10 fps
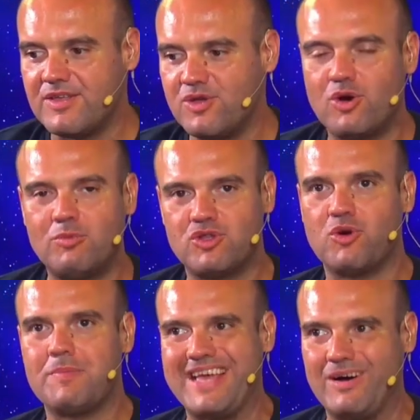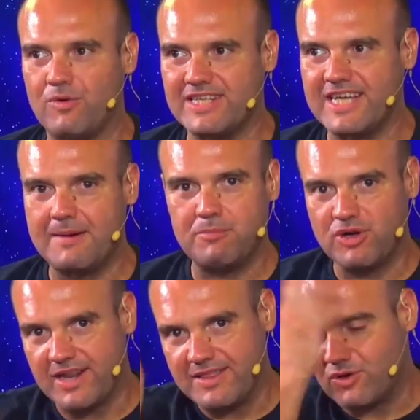Yo cómo tengo mi aura, ese campo
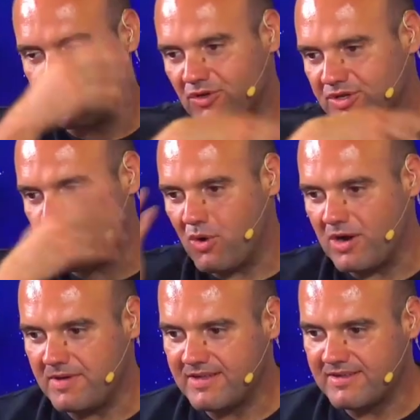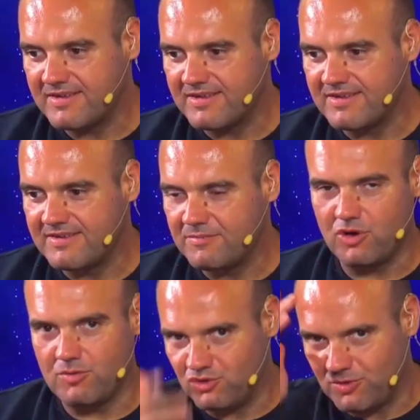energético que nos envuelve
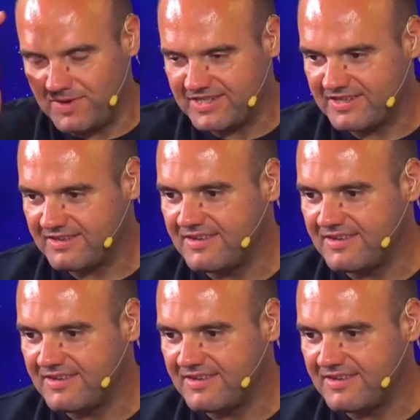bueno, y mucho más.